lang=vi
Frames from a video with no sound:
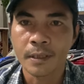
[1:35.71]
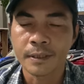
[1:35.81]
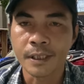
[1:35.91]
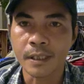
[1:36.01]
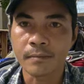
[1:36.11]

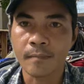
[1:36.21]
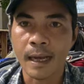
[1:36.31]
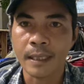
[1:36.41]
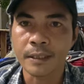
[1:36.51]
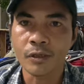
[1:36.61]
nhưng mà
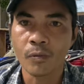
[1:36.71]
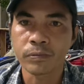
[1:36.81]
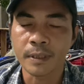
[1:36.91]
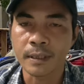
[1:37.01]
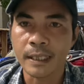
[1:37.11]
anh
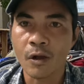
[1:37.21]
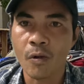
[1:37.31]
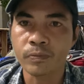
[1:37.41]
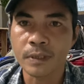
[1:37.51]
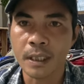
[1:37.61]
dùng những cái
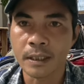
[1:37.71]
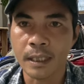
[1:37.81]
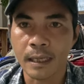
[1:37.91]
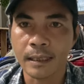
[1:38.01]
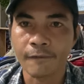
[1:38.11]
ngôn từ
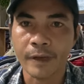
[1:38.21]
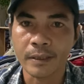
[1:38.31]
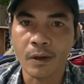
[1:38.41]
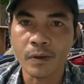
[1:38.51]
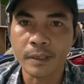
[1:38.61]
á, là phải
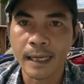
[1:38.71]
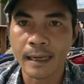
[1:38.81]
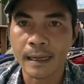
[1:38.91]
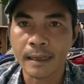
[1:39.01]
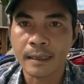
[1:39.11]
nói
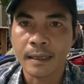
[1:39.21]
rằng á,